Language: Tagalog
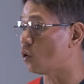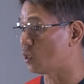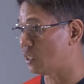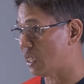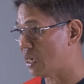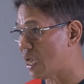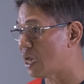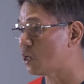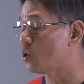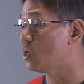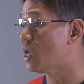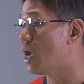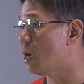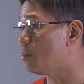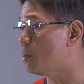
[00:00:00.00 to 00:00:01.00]
ordinaryo
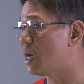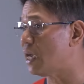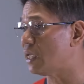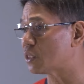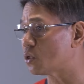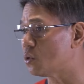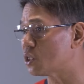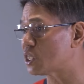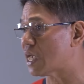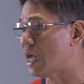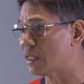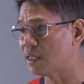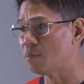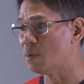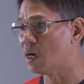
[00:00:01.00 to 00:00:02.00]
na ang mga ito
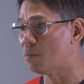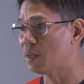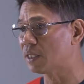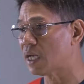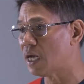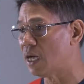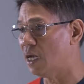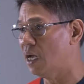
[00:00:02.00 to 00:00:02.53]
sa ating mga mata,